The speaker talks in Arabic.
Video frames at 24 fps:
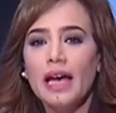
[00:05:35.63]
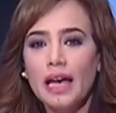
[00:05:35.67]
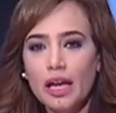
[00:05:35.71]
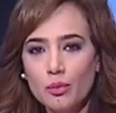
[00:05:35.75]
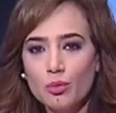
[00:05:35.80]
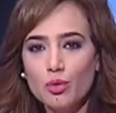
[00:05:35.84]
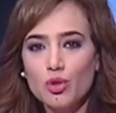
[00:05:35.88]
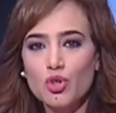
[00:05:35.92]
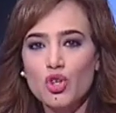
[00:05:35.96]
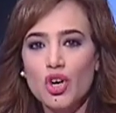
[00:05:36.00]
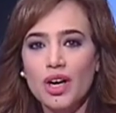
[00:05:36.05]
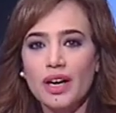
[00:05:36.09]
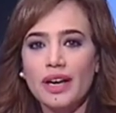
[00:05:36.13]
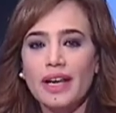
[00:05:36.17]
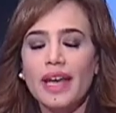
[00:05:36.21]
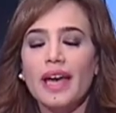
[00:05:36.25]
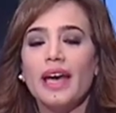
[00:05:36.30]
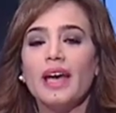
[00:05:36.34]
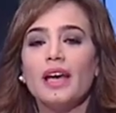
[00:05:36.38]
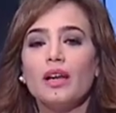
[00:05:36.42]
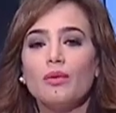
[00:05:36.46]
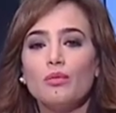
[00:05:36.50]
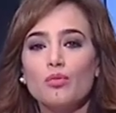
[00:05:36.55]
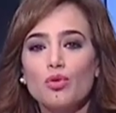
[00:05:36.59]

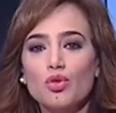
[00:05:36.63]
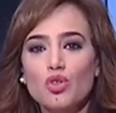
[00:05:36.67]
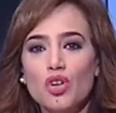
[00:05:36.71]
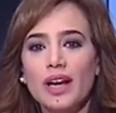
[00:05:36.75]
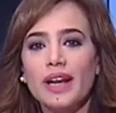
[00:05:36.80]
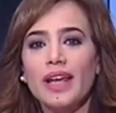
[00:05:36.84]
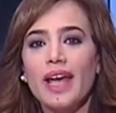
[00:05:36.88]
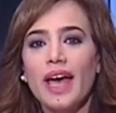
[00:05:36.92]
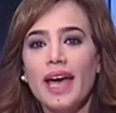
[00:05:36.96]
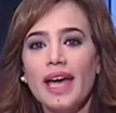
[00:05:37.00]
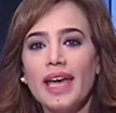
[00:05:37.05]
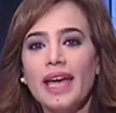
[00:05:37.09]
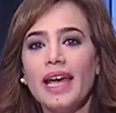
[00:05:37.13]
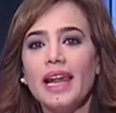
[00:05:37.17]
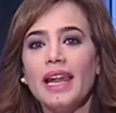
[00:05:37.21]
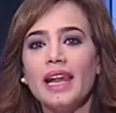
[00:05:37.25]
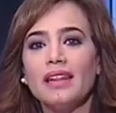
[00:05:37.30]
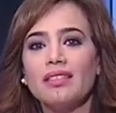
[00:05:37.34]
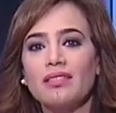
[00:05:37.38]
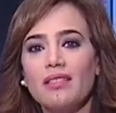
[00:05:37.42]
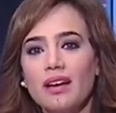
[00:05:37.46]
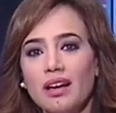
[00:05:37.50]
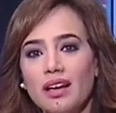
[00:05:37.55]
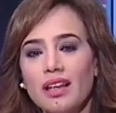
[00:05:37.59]
المشاركه المشاركه هي
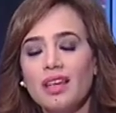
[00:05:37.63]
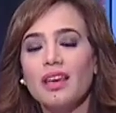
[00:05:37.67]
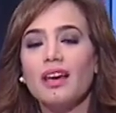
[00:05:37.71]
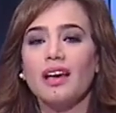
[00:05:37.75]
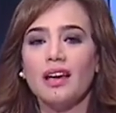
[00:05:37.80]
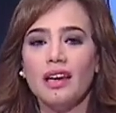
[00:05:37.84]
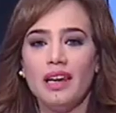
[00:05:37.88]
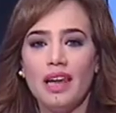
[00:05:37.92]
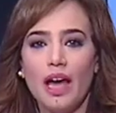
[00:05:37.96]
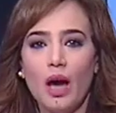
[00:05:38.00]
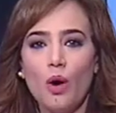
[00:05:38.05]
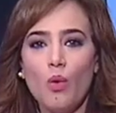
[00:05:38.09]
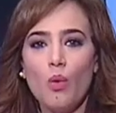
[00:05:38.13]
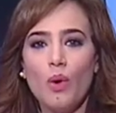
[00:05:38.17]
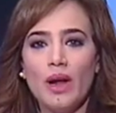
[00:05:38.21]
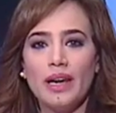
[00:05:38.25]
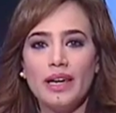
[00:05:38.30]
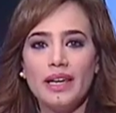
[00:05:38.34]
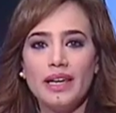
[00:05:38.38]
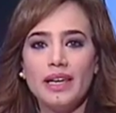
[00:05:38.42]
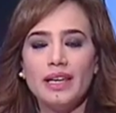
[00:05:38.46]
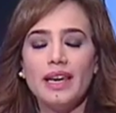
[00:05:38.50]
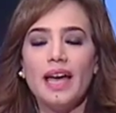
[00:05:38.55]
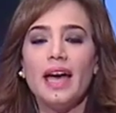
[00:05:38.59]
الطريق
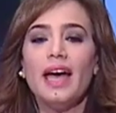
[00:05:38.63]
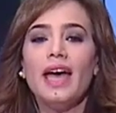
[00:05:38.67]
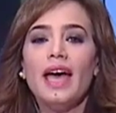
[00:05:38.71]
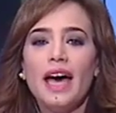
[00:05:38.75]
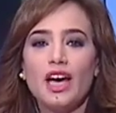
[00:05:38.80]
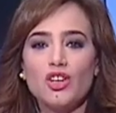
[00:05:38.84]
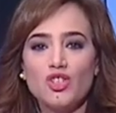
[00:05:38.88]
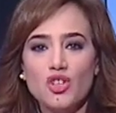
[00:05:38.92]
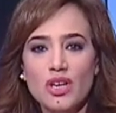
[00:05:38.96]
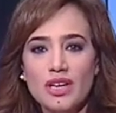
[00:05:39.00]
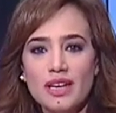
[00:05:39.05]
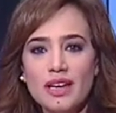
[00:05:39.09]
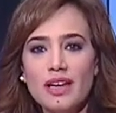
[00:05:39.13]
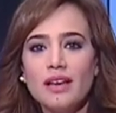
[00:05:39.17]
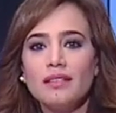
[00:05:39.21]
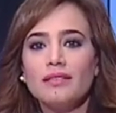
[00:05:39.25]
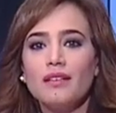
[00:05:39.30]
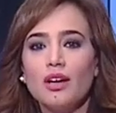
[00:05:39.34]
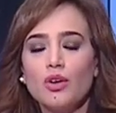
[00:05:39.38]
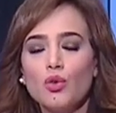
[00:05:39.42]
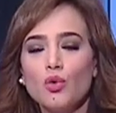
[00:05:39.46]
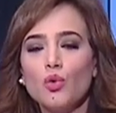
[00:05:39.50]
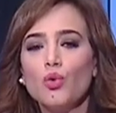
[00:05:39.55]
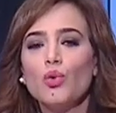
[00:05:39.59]
الاول لينا عشان
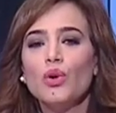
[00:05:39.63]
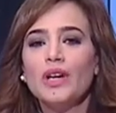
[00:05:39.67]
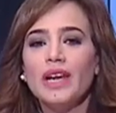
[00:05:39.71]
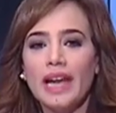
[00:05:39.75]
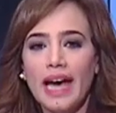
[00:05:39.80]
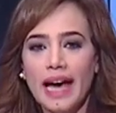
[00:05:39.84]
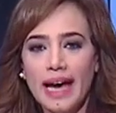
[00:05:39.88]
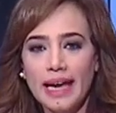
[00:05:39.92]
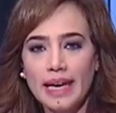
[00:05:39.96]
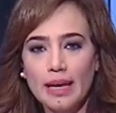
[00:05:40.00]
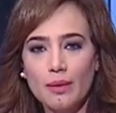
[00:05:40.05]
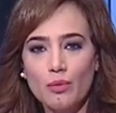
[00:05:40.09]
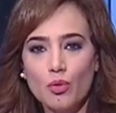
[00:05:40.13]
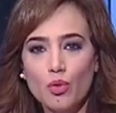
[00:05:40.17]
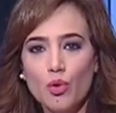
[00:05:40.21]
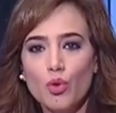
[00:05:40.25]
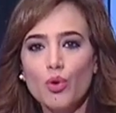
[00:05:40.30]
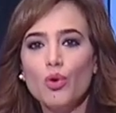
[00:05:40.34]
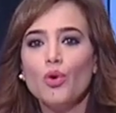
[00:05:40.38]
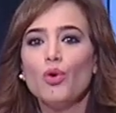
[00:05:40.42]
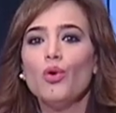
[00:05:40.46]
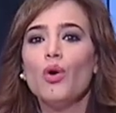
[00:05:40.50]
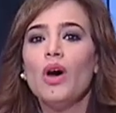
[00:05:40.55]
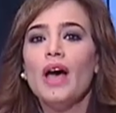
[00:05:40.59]
نقدر نقول للعالم
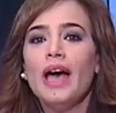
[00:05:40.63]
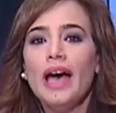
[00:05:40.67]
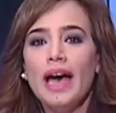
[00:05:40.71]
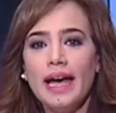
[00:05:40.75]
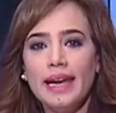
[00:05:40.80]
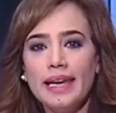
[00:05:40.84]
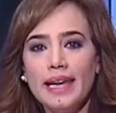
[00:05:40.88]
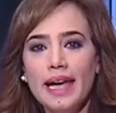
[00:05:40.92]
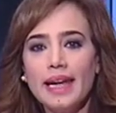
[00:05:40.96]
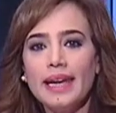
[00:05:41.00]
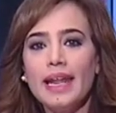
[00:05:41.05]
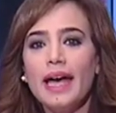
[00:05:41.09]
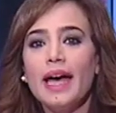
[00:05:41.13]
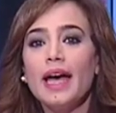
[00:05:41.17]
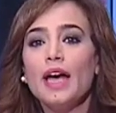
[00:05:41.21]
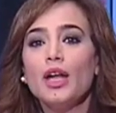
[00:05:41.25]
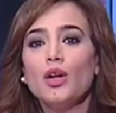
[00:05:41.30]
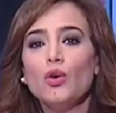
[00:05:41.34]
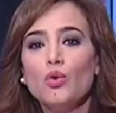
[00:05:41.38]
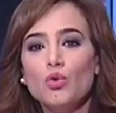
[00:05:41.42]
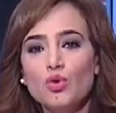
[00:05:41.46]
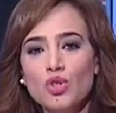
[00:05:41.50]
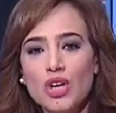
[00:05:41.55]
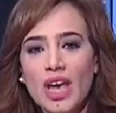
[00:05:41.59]
كله اننا
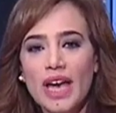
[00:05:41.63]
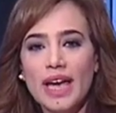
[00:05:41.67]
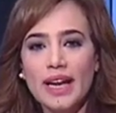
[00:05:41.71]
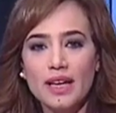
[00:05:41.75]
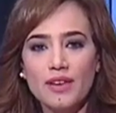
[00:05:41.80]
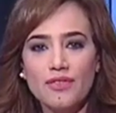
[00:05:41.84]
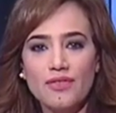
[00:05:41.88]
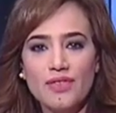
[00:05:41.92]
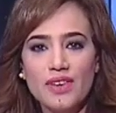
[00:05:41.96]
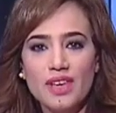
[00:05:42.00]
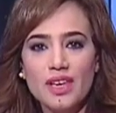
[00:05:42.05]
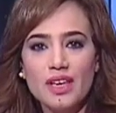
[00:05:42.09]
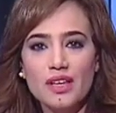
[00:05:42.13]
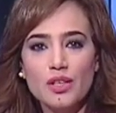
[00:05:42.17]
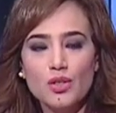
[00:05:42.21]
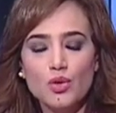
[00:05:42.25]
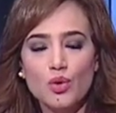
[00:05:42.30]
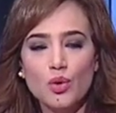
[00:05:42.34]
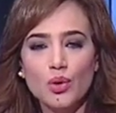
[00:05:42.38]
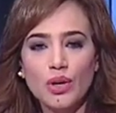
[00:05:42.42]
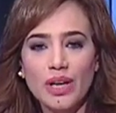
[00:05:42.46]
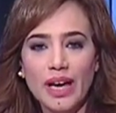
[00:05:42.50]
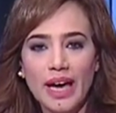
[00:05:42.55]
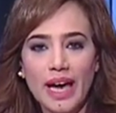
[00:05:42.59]
نشارك في
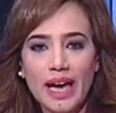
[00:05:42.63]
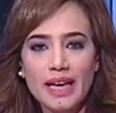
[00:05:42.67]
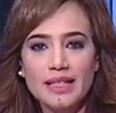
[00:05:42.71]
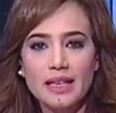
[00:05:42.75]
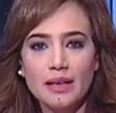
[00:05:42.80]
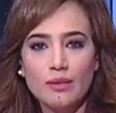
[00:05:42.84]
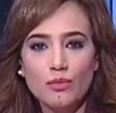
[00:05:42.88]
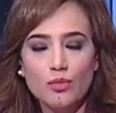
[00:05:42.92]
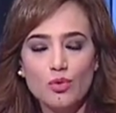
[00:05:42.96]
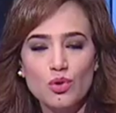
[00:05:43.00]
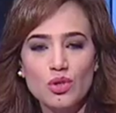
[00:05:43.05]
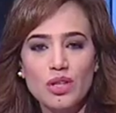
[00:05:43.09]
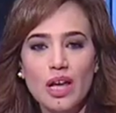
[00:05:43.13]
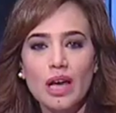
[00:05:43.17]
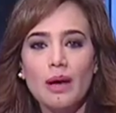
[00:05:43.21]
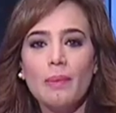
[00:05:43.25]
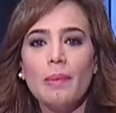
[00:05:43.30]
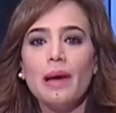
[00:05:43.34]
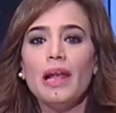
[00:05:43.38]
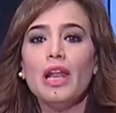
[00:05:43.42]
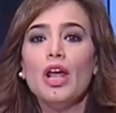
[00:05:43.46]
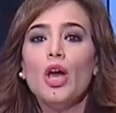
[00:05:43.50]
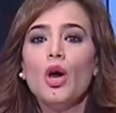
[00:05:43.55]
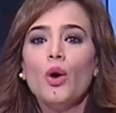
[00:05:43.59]
صنع هذا
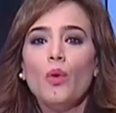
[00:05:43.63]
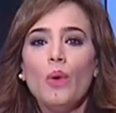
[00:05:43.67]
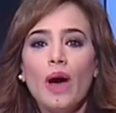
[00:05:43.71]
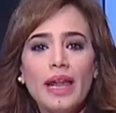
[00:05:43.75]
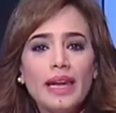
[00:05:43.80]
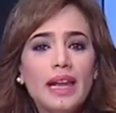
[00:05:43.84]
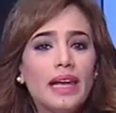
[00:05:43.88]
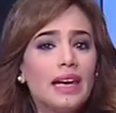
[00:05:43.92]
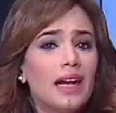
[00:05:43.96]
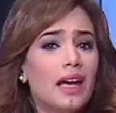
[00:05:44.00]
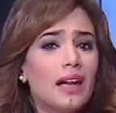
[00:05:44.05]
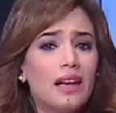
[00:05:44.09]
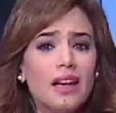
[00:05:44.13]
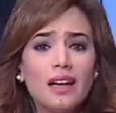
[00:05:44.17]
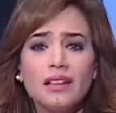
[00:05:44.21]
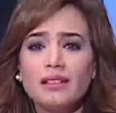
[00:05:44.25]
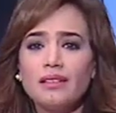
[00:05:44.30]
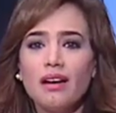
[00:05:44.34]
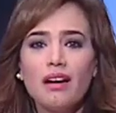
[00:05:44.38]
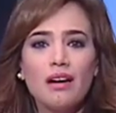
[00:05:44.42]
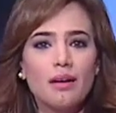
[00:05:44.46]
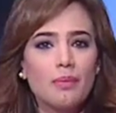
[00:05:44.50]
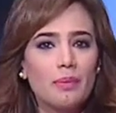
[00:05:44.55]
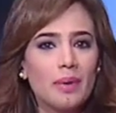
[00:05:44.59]
المستقبل واننا
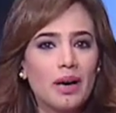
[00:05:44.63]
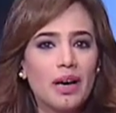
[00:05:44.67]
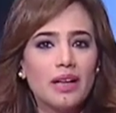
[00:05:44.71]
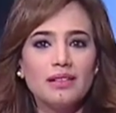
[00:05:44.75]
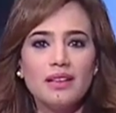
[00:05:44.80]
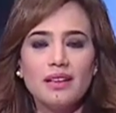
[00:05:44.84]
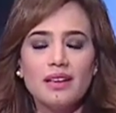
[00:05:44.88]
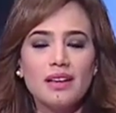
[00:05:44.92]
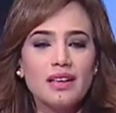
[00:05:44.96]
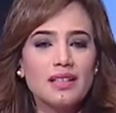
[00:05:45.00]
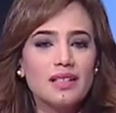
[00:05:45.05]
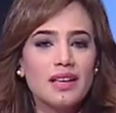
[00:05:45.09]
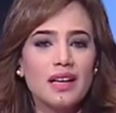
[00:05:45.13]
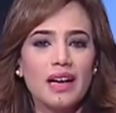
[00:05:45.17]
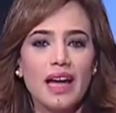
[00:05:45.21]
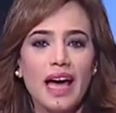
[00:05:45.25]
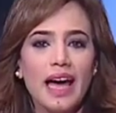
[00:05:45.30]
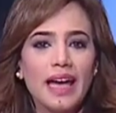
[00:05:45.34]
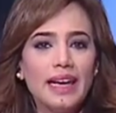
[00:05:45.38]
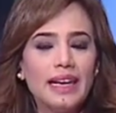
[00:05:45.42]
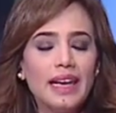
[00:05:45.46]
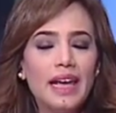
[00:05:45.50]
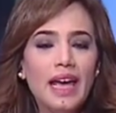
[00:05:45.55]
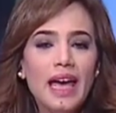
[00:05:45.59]
نختار بغض النظر
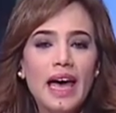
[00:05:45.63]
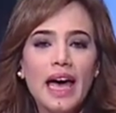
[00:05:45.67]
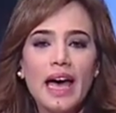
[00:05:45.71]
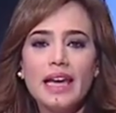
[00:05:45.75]
عن